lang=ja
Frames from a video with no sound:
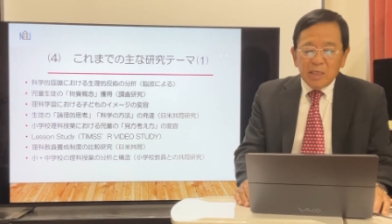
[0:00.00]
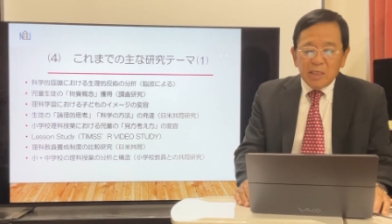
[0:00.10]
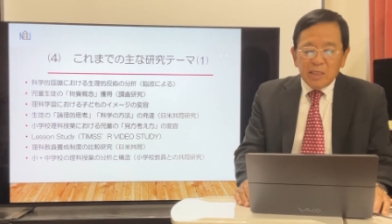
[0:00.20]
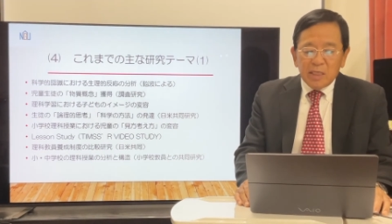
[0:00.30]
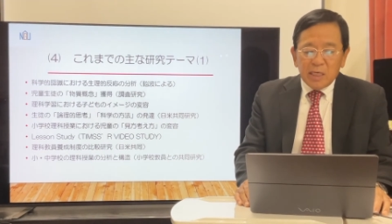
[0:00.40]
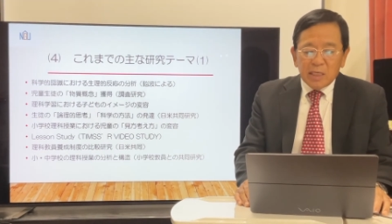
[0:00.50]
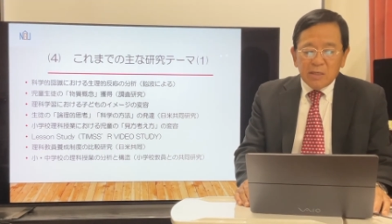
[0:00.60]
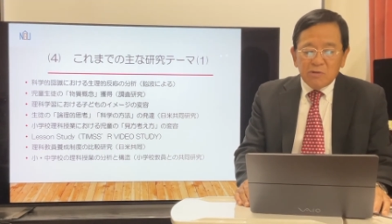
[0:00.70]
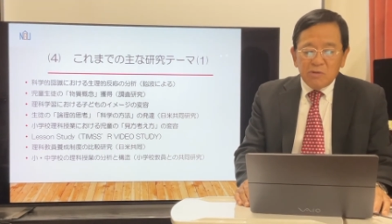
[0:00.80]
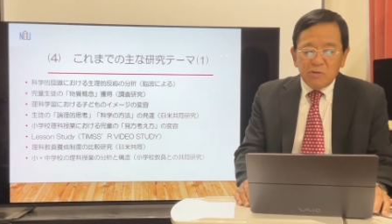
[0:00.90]
理科
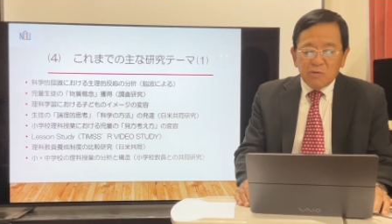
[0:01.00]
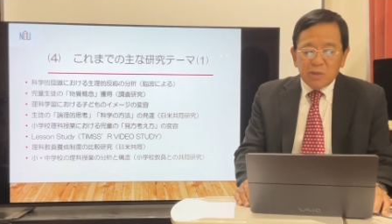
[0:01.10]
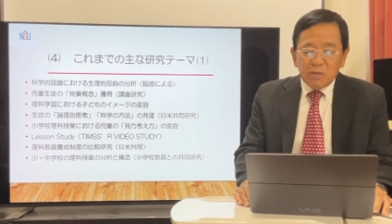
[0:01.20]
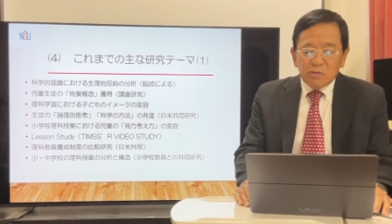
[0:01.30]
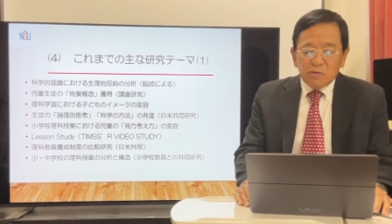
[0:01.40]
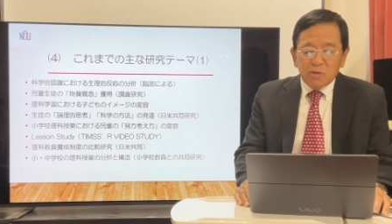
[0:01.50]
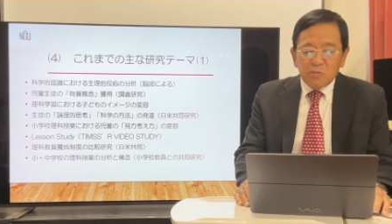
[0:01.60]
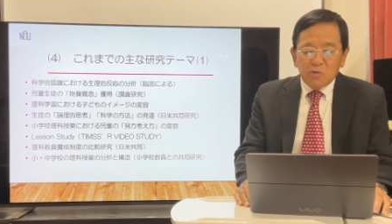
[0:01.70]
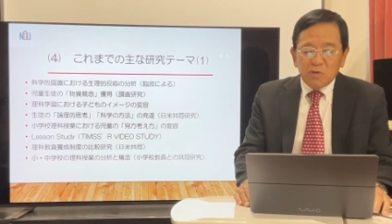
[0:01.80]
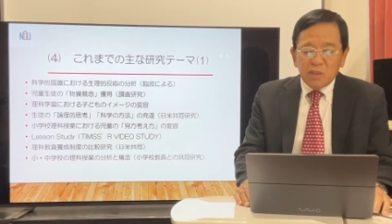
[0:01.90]
学習における子ど
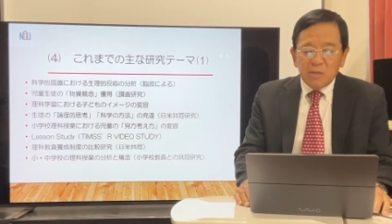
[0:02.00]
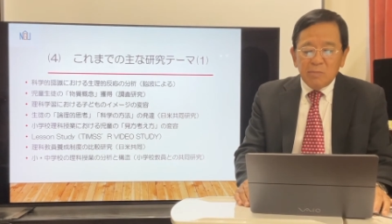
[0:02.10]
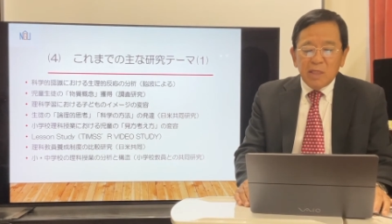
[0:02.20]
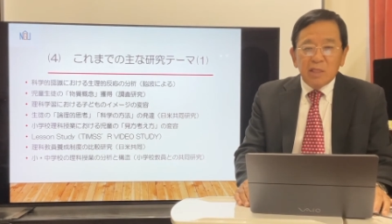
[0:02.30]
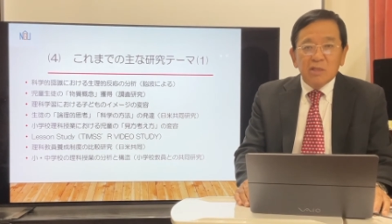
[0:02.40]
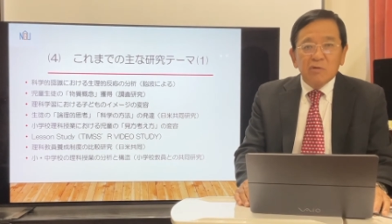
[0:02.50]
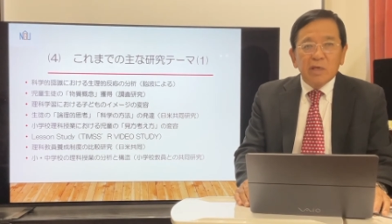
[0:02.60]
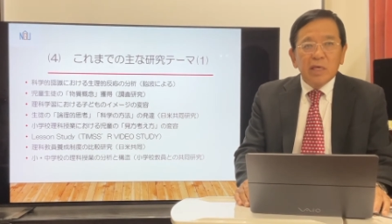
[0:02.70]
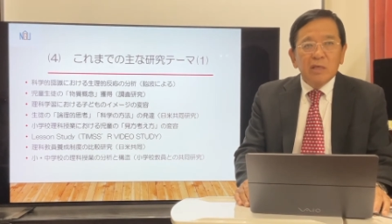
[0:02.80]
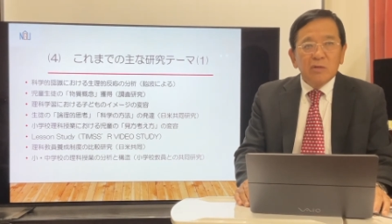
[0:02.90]
ものイメージの
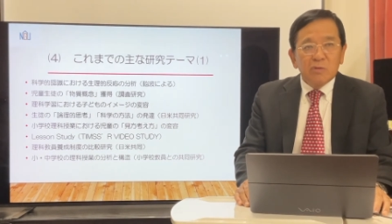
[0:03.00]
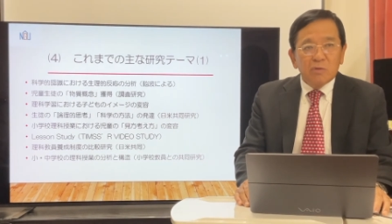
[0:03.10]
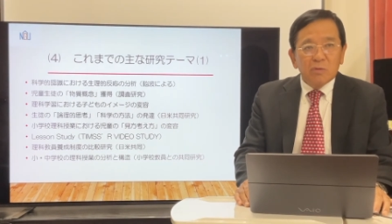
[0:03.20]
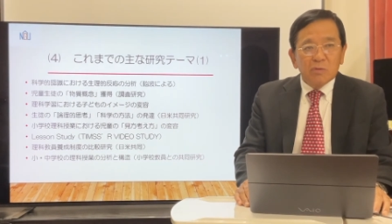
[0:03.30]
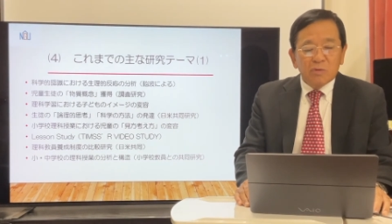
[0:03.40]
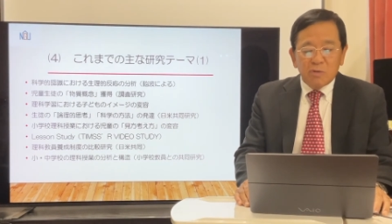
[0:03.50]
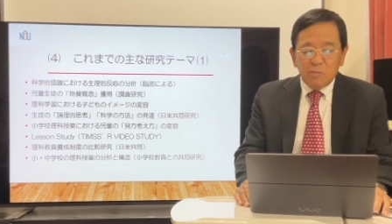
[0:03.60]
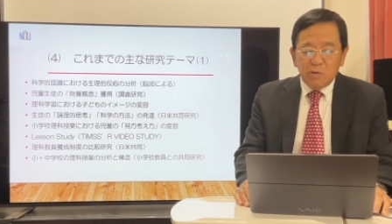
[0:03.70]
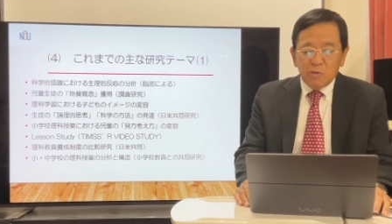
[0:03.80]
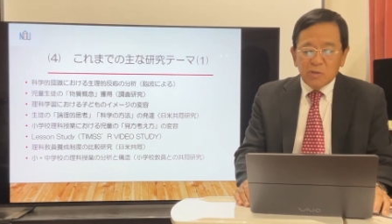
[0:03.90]
変容これ
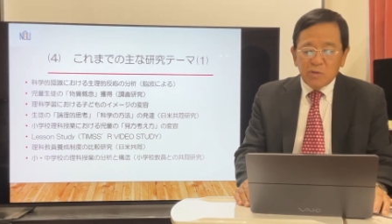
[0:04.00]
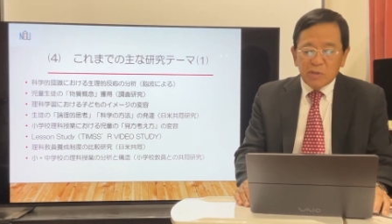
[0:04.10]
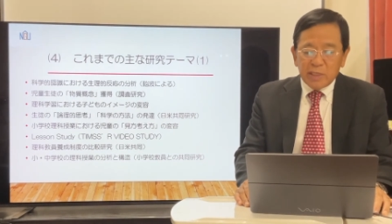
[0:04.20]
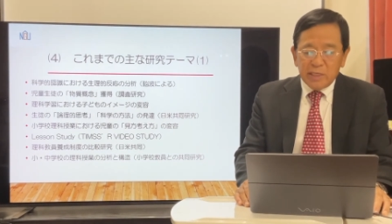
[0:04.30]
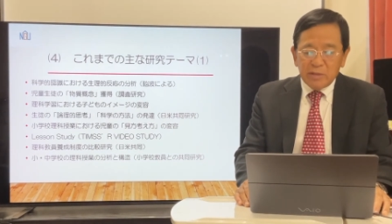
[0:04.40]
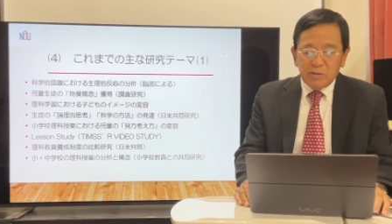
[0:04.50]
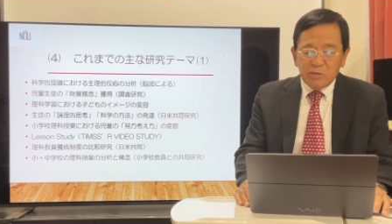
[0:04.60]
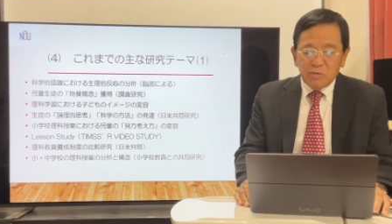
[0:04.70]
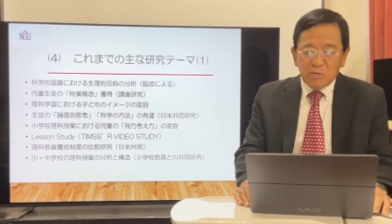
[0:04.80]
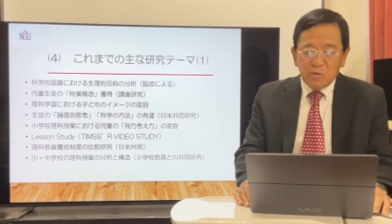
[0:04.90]
も調査研
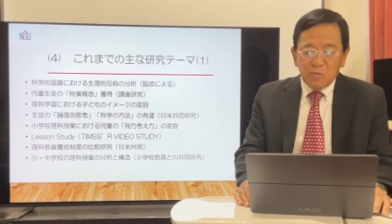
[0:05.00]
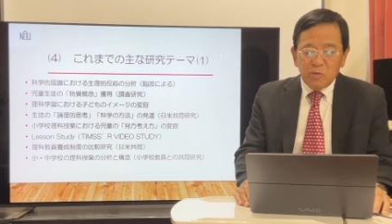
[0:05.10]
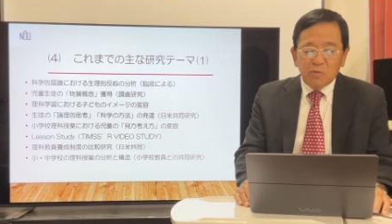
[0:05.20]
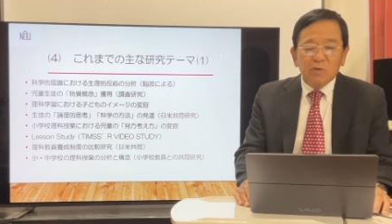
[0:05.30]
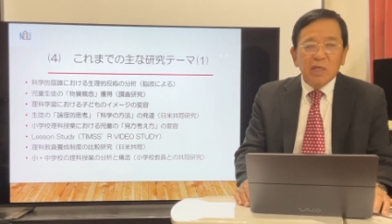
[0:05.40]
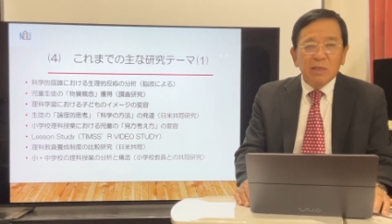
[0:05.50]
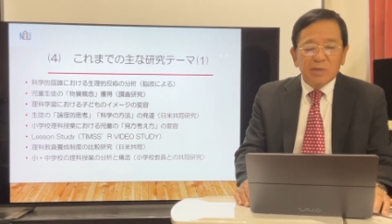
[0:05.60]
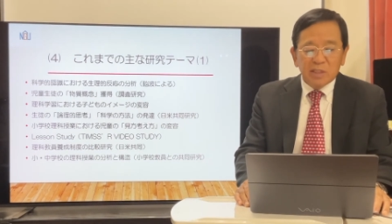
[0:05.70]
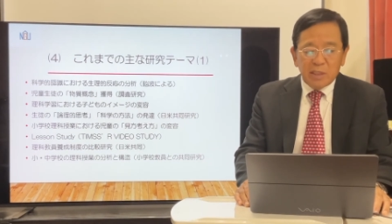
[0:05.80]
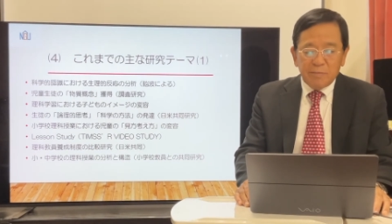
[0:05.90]
究等も行い
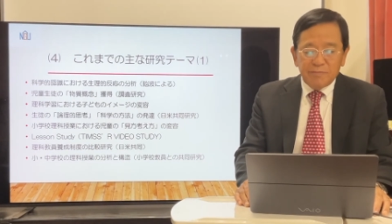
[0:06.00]
ました